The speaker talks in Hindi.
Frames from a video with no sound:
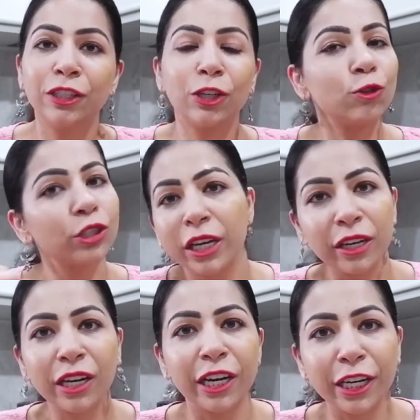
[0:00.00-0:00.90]
जिनको
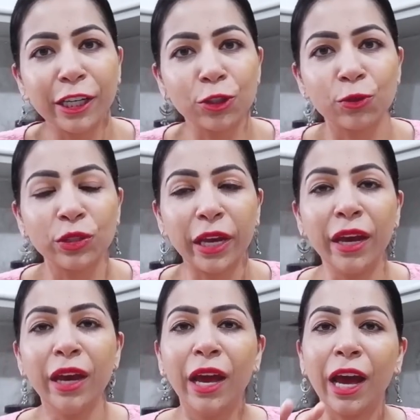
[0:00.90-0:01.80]
स्किन रिलेटेड इश्यूज हैं
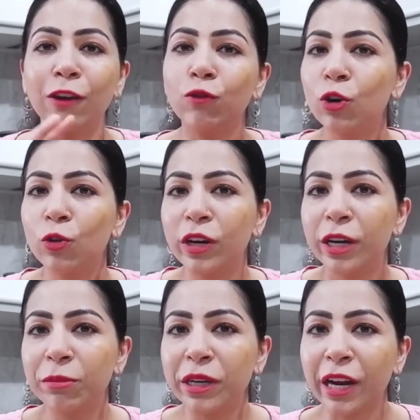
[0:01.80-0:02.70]
एंड वो लोग
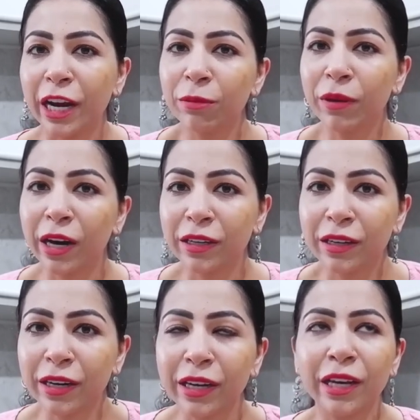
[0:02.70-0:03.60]
अगर अपनी डाइट में ऐड
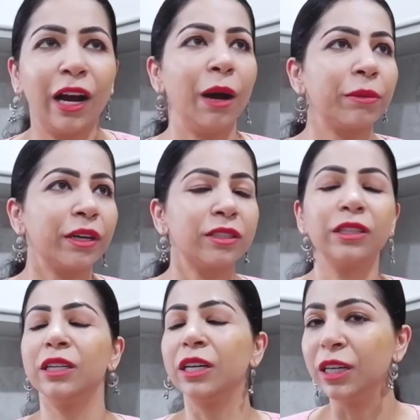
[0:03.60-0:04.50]
करेंगे आपके
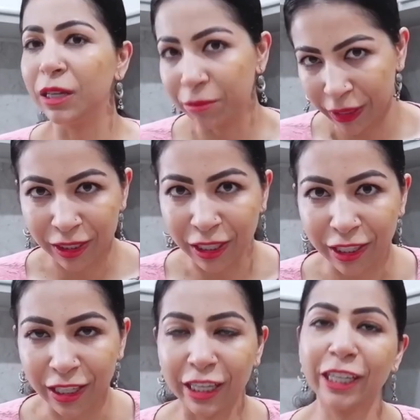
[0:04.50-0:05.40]
रिजल्ट अमेजिंग
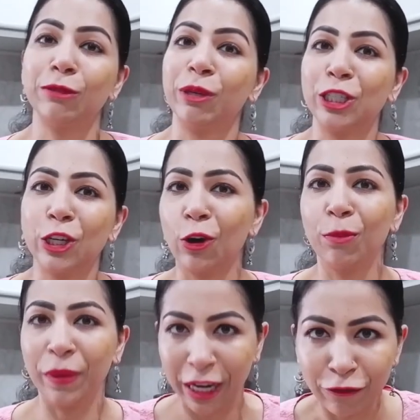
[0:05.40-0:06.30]
निकलेंगे स्पेशली
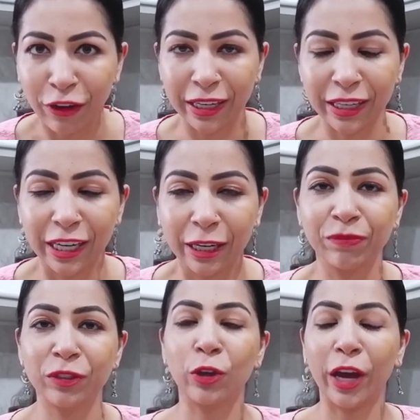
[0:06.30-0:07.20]
ऑफ बेली फैट के लिए
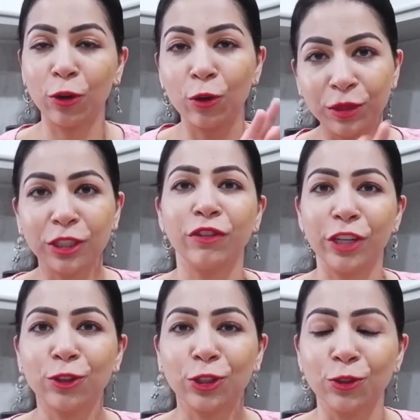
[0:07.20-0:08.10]
सो आई होप दिस
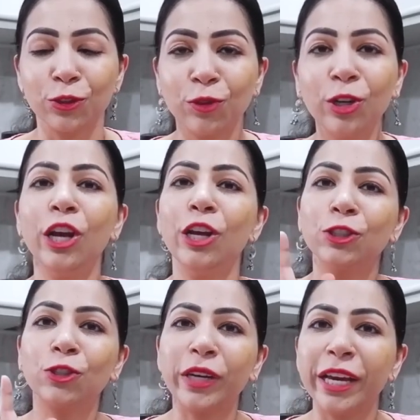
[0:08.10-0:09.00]
वीडियो इज़ यूजफुल
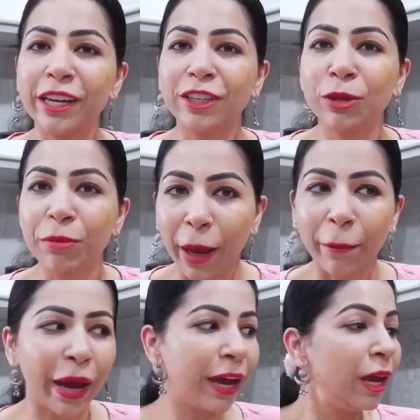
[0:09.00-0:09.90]
सो टेक केयर जी बाय
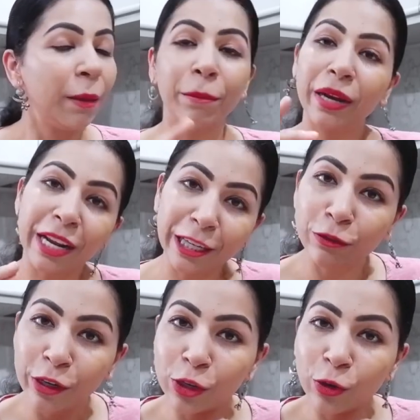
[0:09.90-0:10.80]
बाय मैं
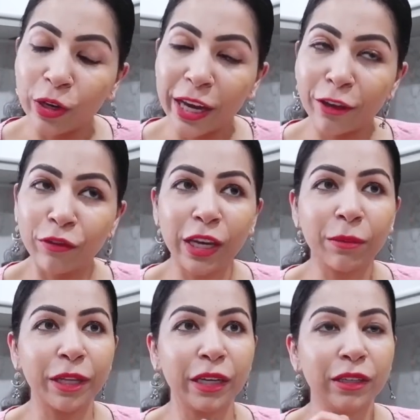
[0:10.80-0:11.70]
नेक्स्ट वीडियो एक वीक
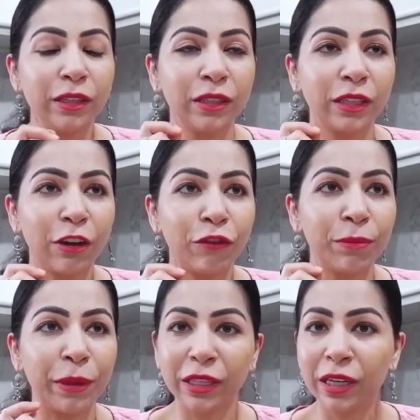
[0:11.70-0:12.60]
में या फिर
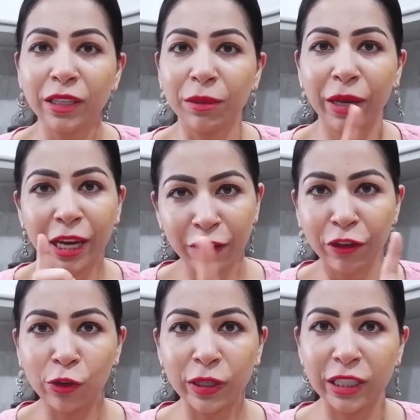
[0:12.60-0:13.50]
पंद्रह दिन में एक
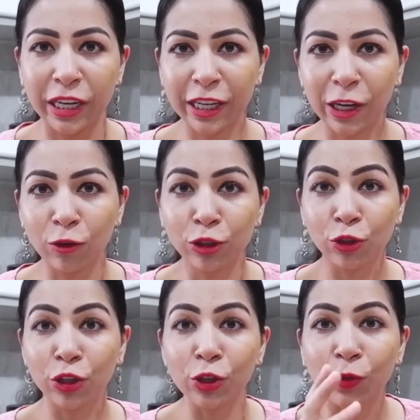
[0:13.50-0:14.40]
वीडियो ऐसी लेके आऊँगी
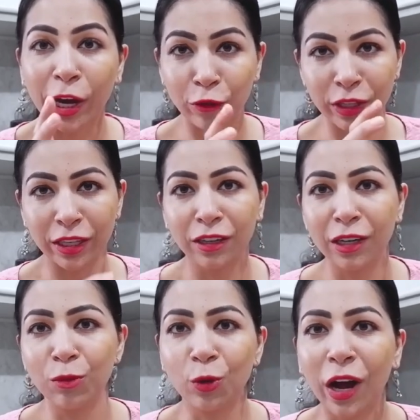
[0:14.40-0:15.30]
जो न्यू आयुर्वेदिक
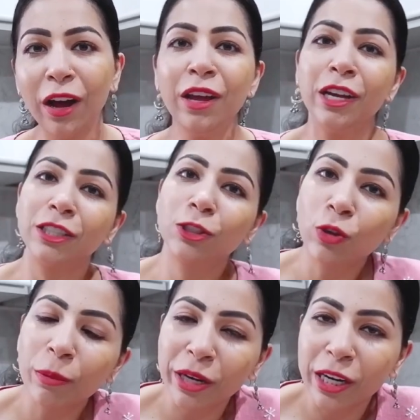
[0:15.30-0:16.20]
हर्ब होगा
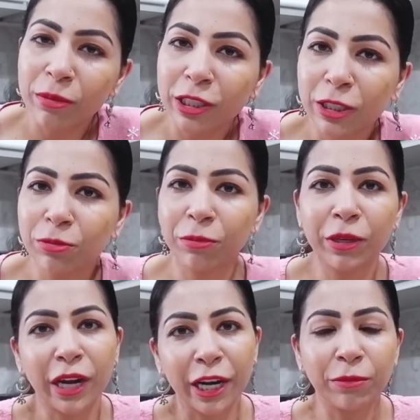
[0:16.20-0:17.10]
जिसको आप डेली बेसिस पर
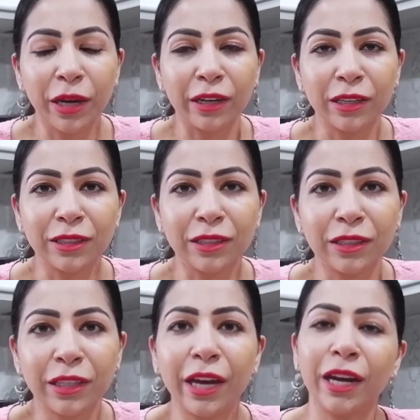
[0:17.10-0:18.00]
अपनी डाइट में ऐड कर
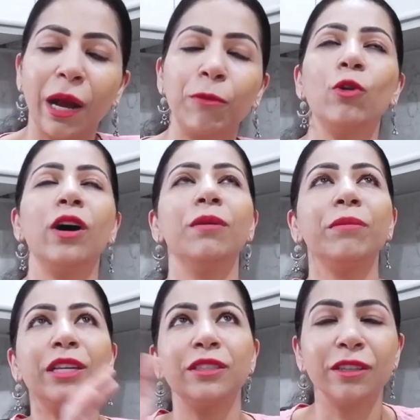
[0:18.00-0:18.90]
सकते हैं एंड आपको
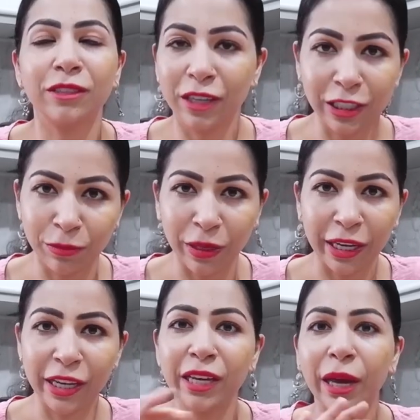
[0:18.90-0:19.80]
अमेजिंग रिजल्ट
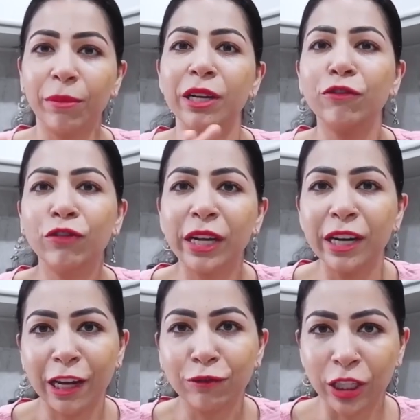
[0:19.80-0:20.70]
मिलेंगे केमिकल फ्री
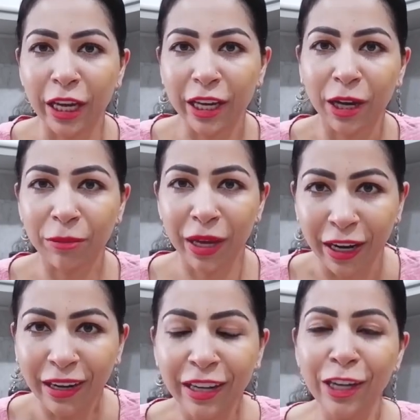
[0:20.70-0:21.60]
लाइफ जियेंगे हम है
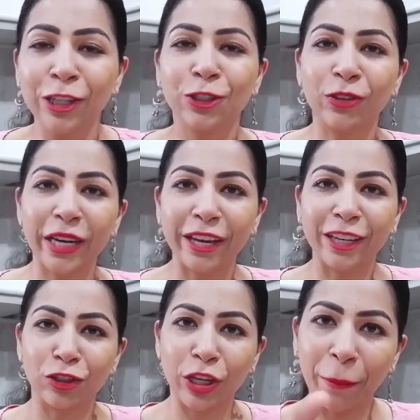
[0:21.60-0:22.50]
ना सो टेक
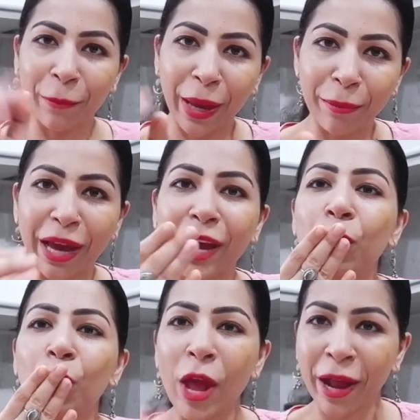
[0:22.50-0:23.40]
केयर जी बाय
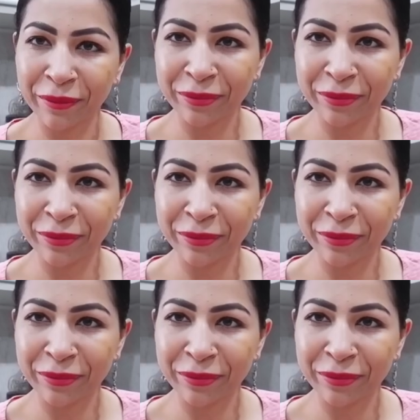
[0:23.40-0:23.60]
बाय